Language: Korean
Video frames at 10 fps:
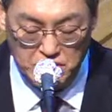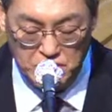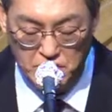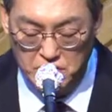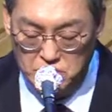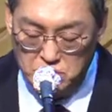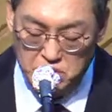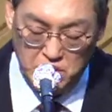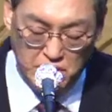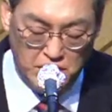새날
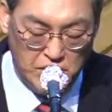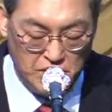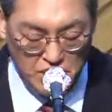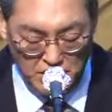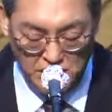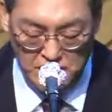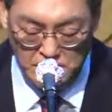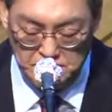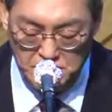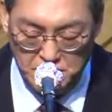주신 하나님께
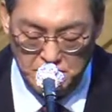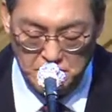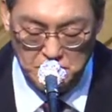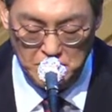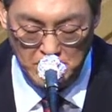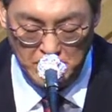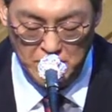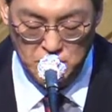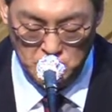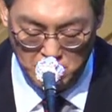감사드립니다.
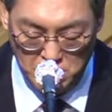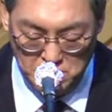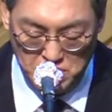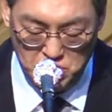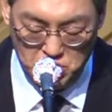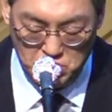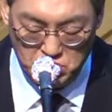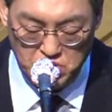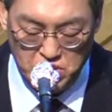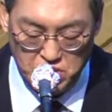주하게 맞춰
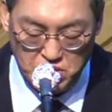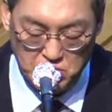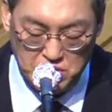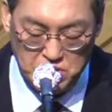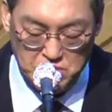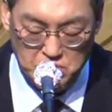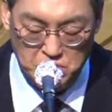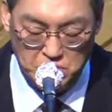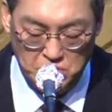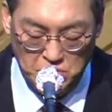묵상
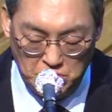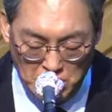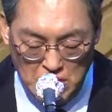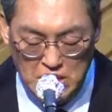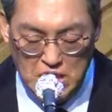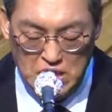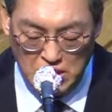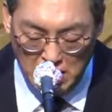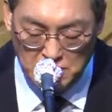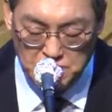기도하심으로
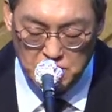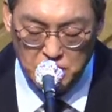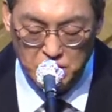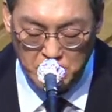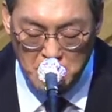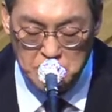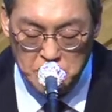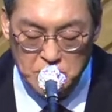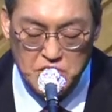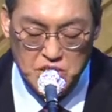대림절 네
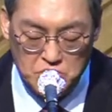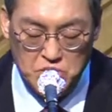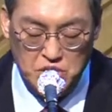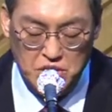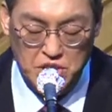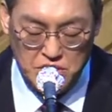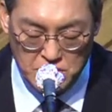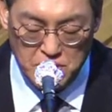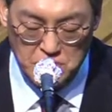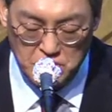번째 주일
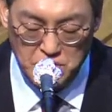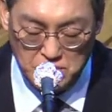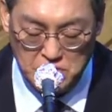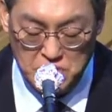새벽 예배